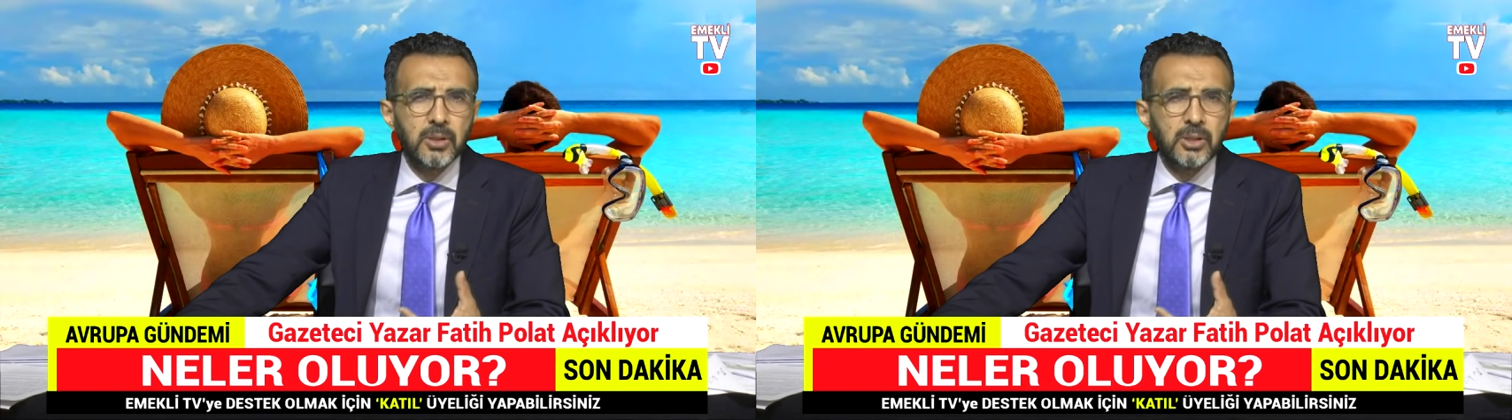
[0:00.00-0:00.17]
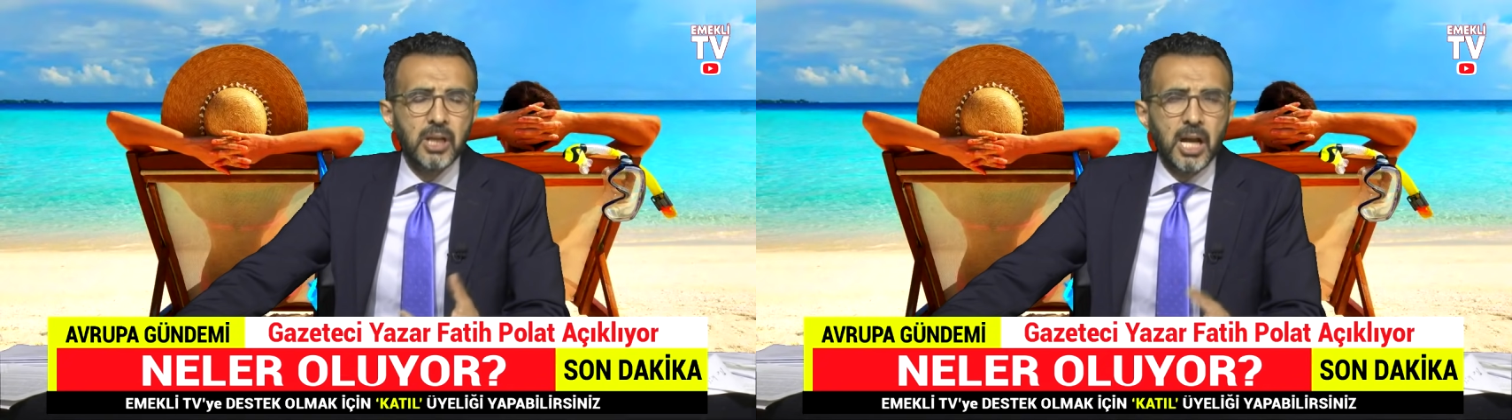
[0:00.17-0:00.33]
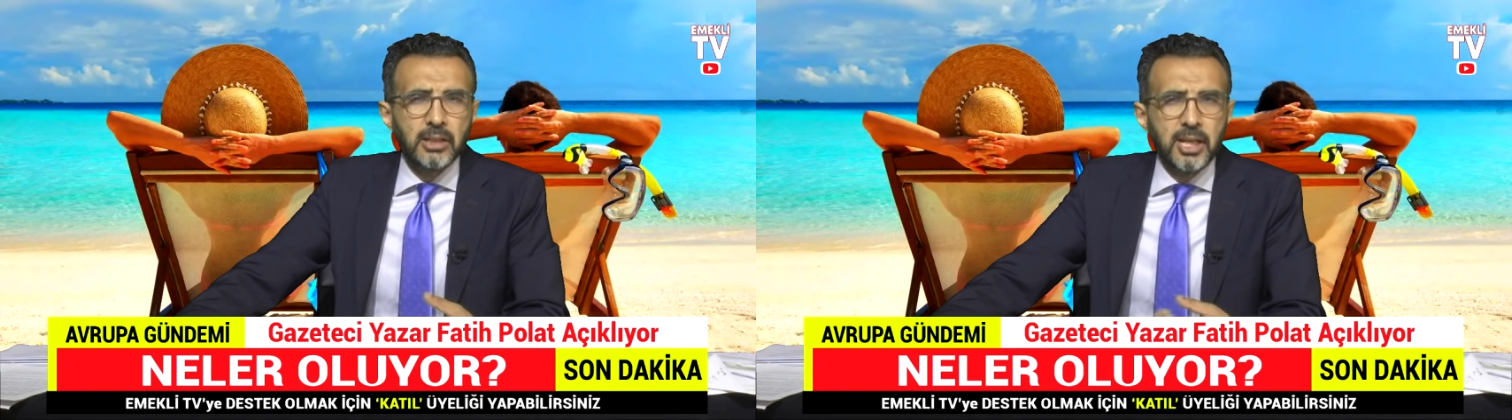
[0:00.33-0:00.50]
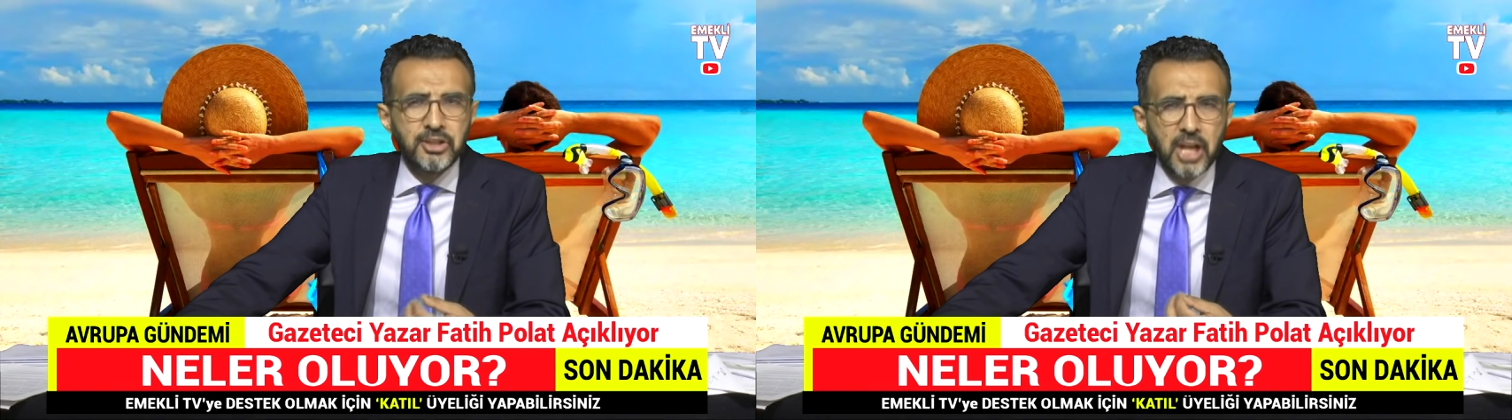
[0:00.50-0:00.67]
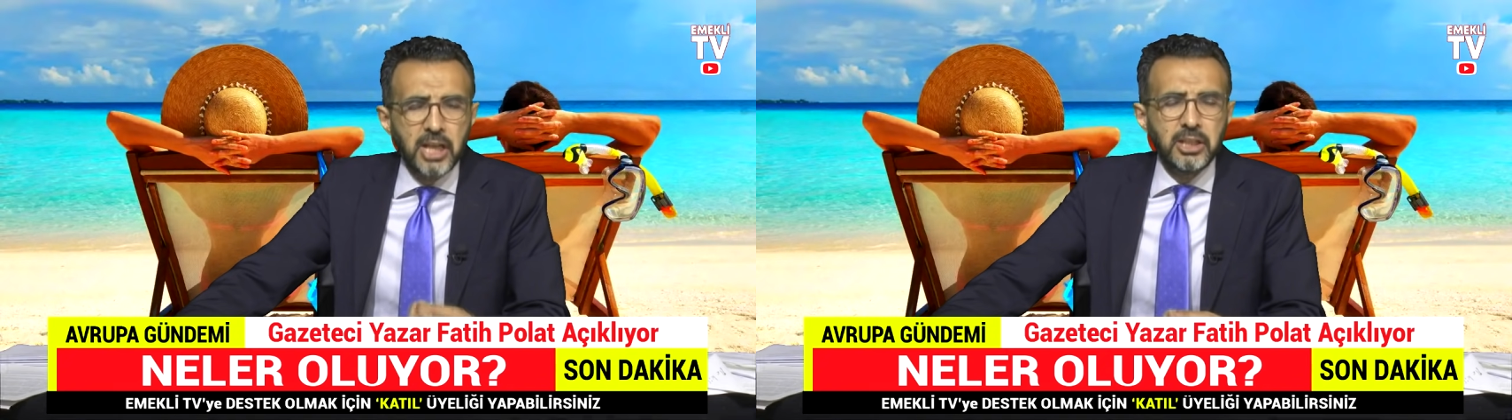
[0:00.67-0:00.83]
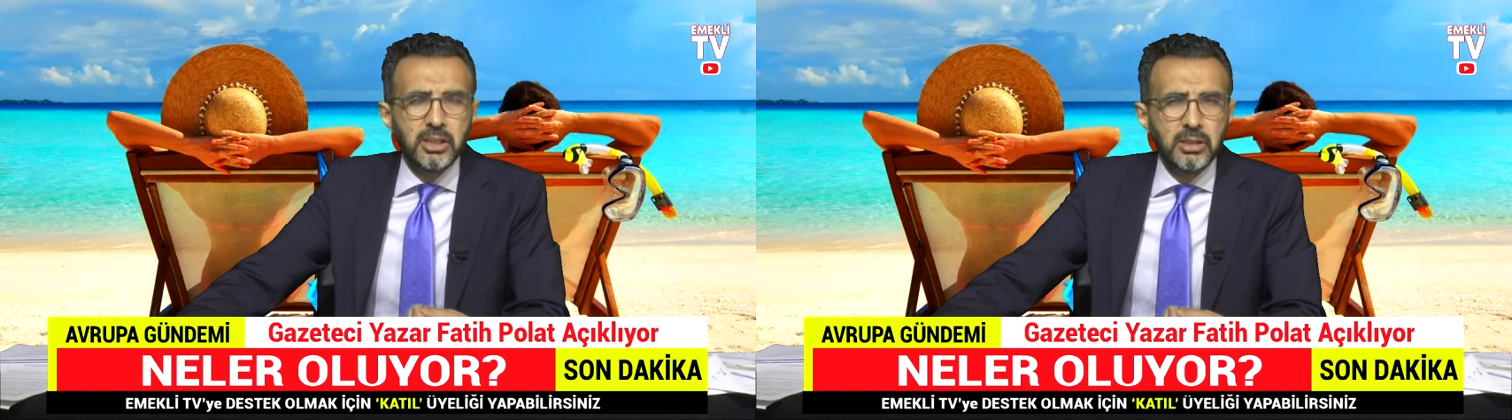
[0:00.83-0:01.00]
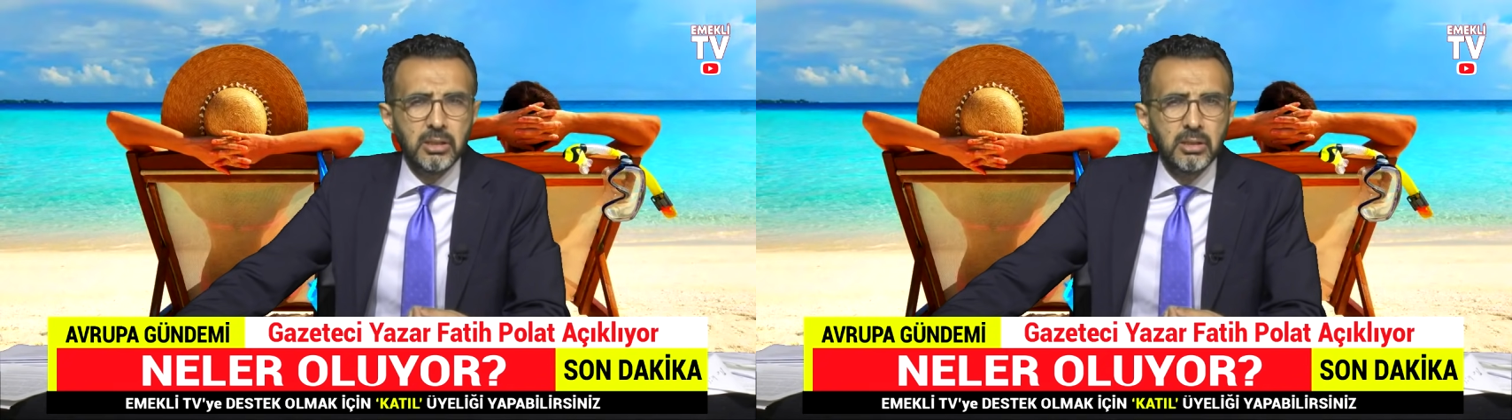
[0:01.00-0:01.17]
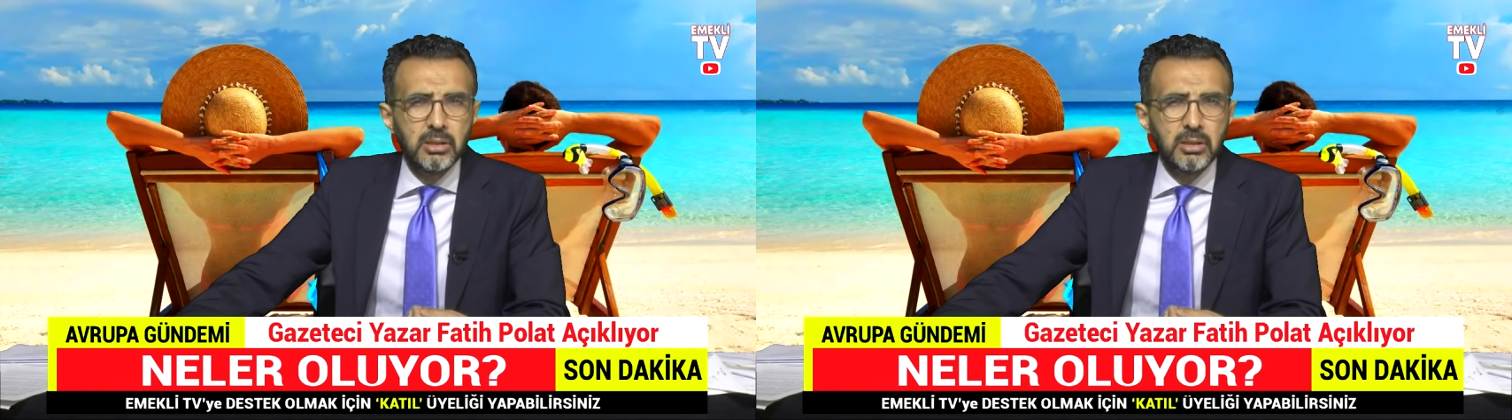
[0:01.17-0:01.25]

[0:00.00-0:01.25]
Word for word: Ya geçen yıl